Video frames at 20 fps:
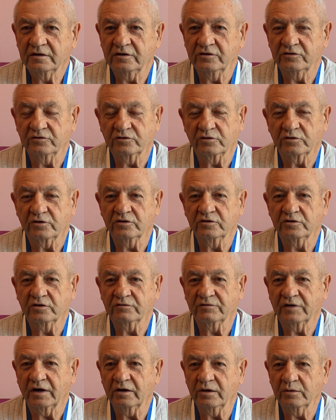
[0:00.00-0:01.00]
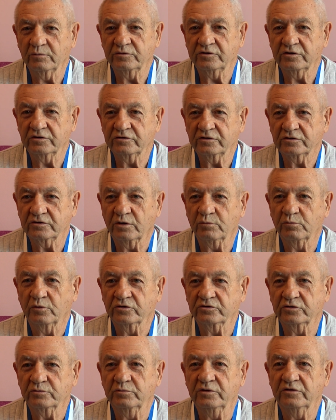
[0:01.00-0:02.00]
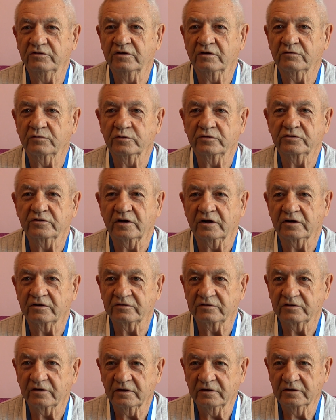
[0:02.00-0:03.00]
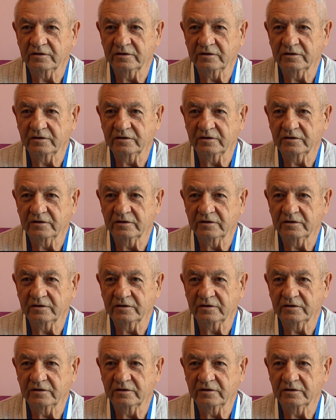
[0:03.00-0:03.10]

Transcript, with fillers: i zorientowałem się, że to może być zawał serca.